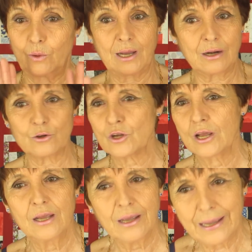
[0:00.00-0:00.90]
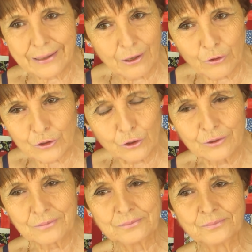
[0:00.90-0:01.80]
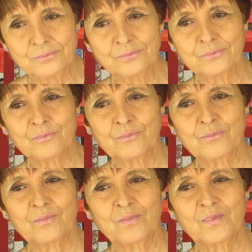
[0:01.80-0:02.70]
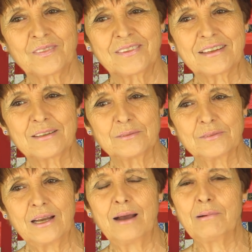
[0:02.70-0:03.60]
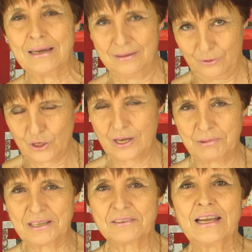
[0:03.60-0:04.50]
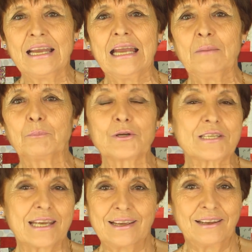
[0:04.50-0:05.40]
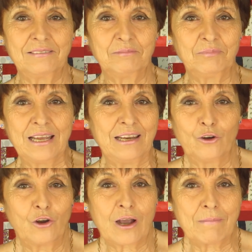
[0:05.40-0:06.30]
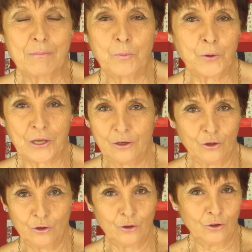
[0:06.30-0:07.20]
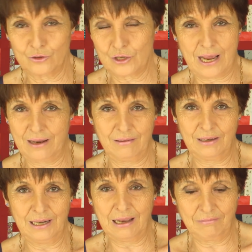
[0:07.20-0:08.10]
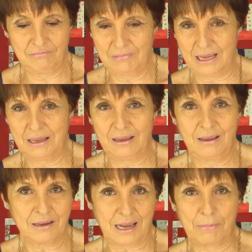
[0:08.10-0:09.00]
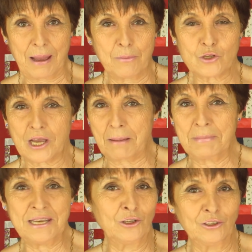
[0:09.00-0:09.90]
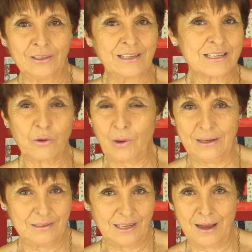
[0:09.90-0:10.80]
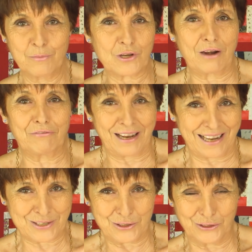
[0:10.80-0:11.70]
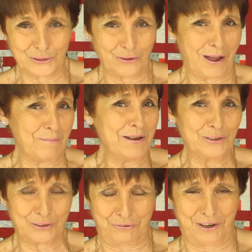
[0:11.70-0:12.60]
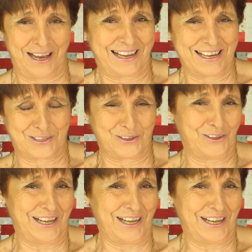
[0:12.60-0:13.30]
Juan Carlos. no, tú llámame tonto porque en este caso soy tonto. Ah, vale, o sea, bien. Pues que mm, no lo acabamos porque no, o sea, eh, cambiamos de camino y es igual, llegábamos al fracaso. Otro camino, otro fracaso.